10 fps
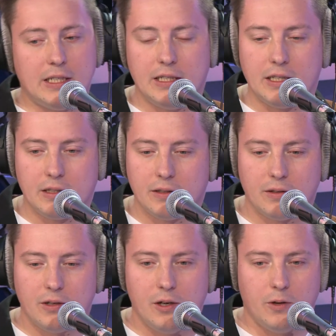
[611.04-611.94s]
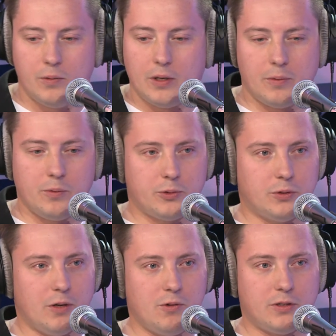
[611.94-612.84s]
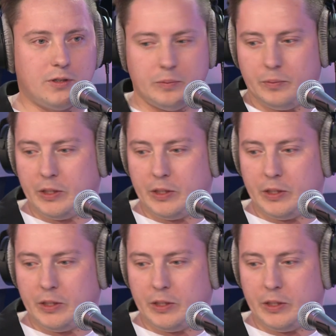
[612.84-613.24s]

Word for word: нет. Ну, я мы с удовольствием, мы